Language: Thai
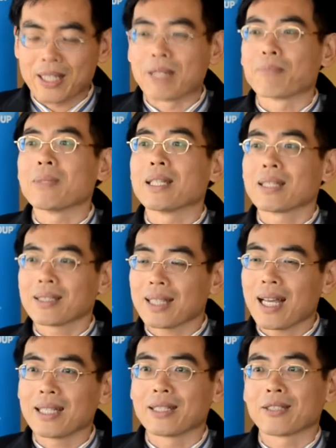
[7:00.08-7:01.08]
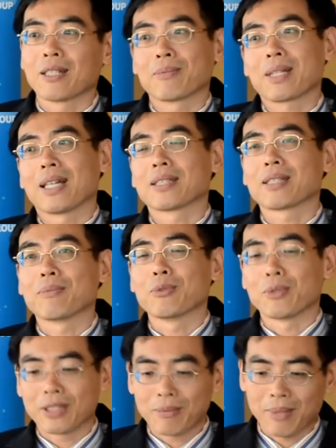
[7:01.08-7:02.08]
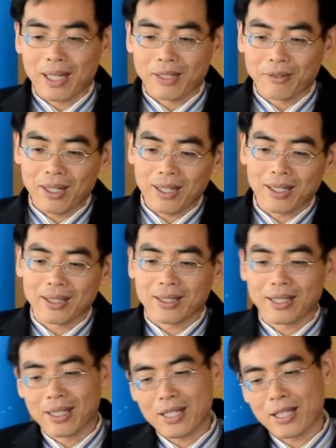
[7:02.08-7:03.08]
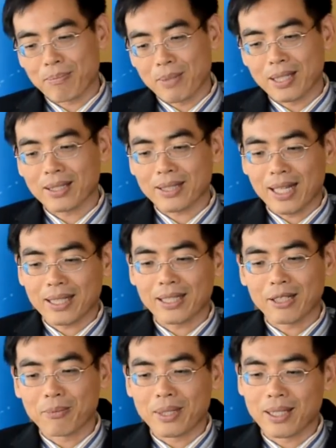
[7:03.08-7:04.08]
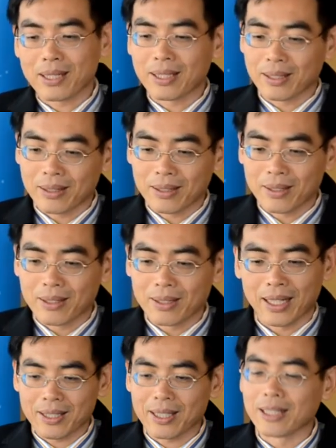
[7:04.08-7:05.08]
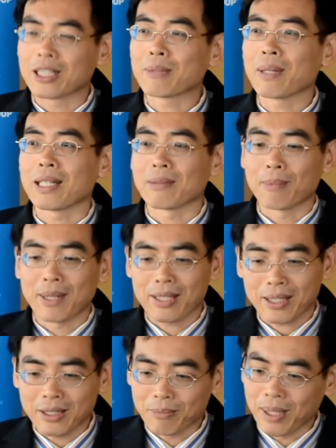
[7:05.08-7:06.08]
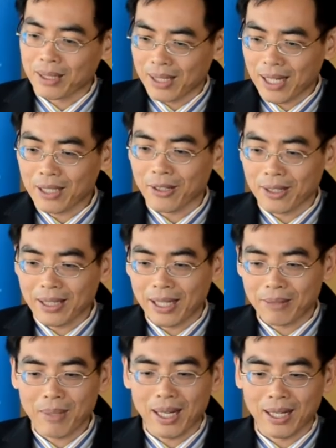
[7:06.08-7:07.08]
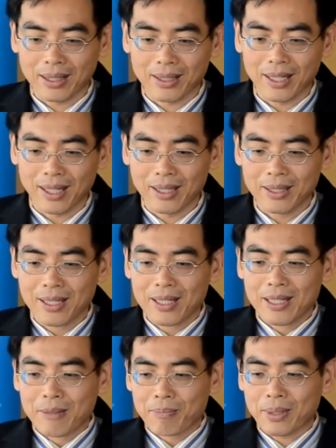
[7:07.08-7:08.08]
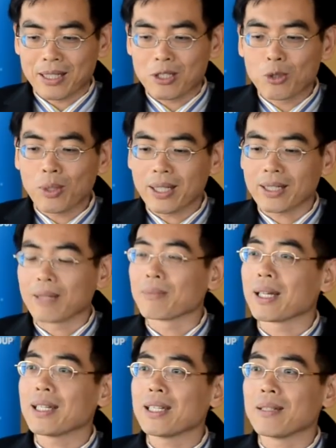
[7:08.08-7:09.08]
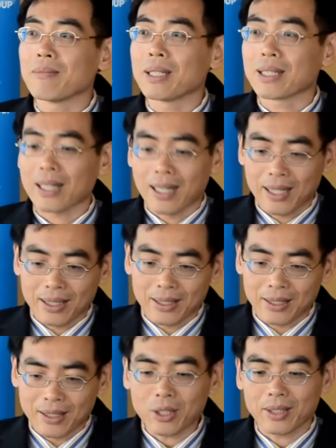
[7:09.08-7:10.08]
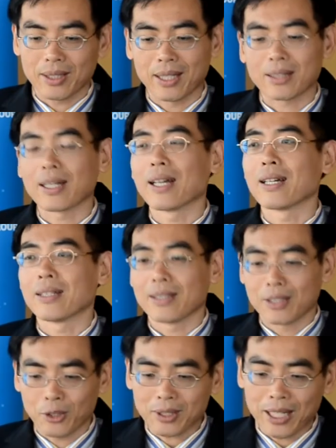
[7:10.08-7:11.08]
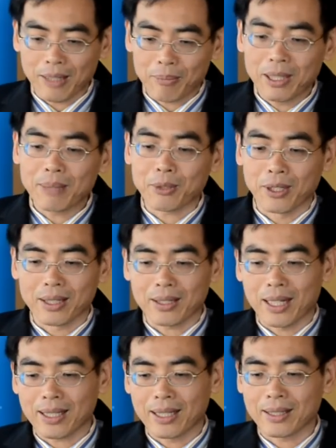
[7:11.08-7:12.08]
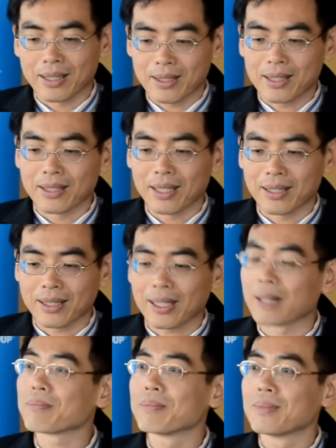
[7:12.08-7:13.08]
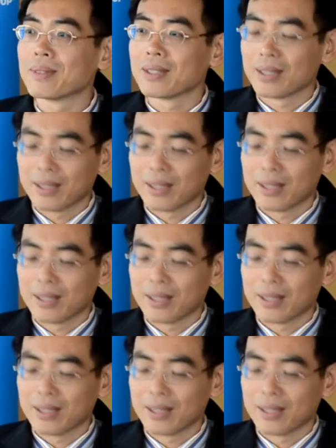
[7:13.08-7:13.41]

ในอีก10ปีข้างหน้าเนี่ย เราทำการคำนวณขึ้นมาว่าอีกสิปีข้างหน้าถ้าเรามีเงินอัดฉีดเข้าไปอีกประมาณสัก 1,500 ล้านบาทเนี่ย มันจะช่วยทำให้มีการลดอัตราลดการเพิ่มของอัตราการติดเชื้อนะครับ